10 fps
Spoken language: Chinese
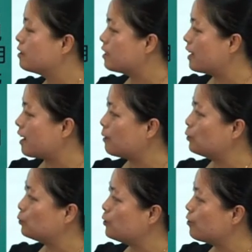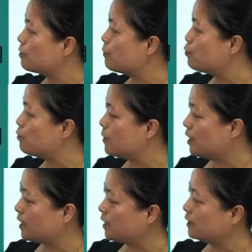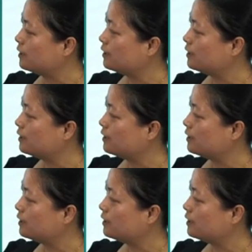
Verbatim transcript: 这两个图有什么区别呢？